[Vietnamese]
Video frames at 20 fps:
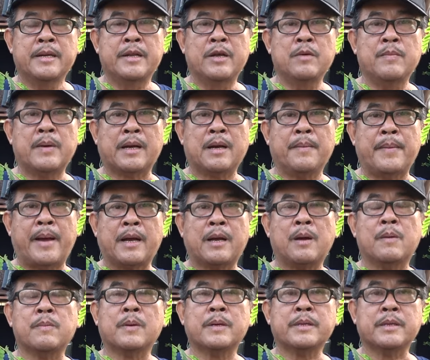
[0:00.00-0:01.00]
Nếu mà các bạn
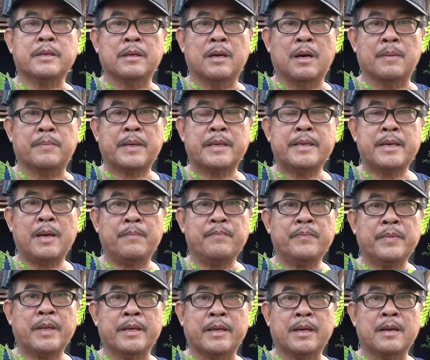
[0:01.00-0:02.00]
không có trường hợp cây
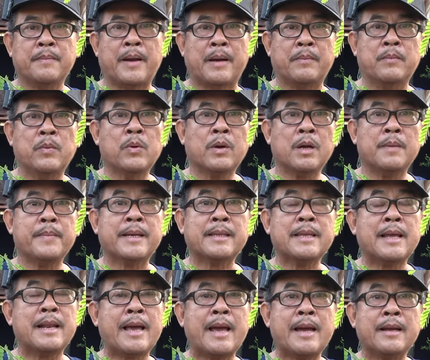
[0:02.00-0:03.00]
giống thì các bạn mua cây me
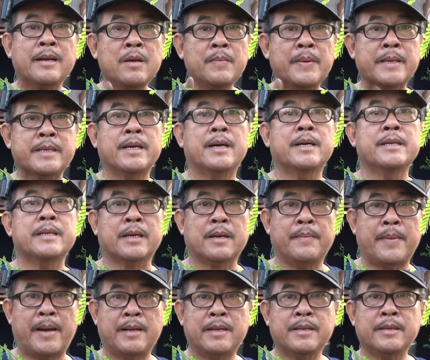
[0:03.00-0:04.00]
Thái Lan. Nếu mà chơi thì
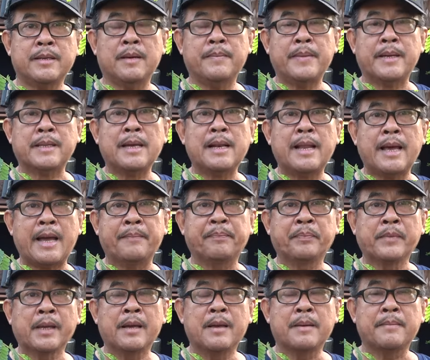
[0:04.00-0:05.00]
các bạn nên chơi me Thái Lan.
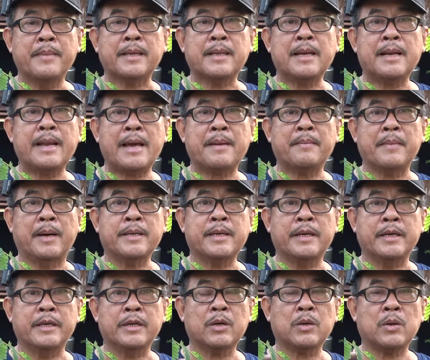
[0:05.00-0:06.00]
Me Thái Lan bởi
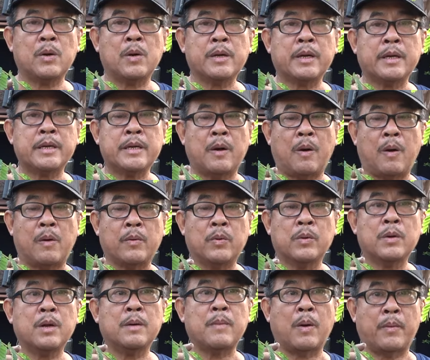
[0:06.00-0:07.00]
vì nó có cái ngọn
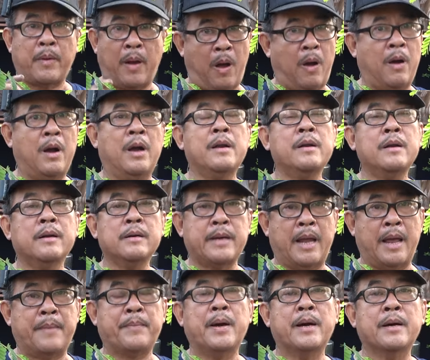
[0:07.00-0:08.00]
của nó màu đỏ, nó
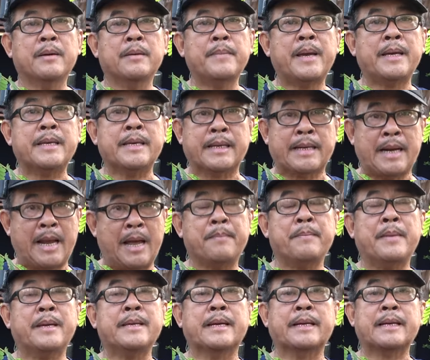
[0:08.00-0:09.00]
đẹp hơn me Việt
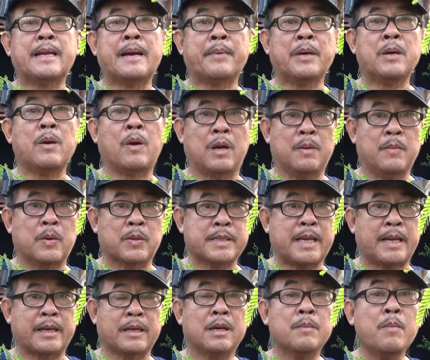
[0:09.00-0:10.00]
Nam. Me Việt Nam cái ngọn nó màu
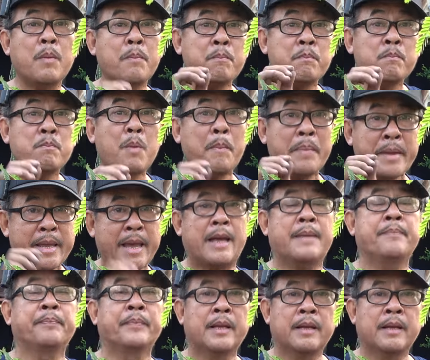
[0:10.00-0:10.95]
xanh, búp búp đó nha.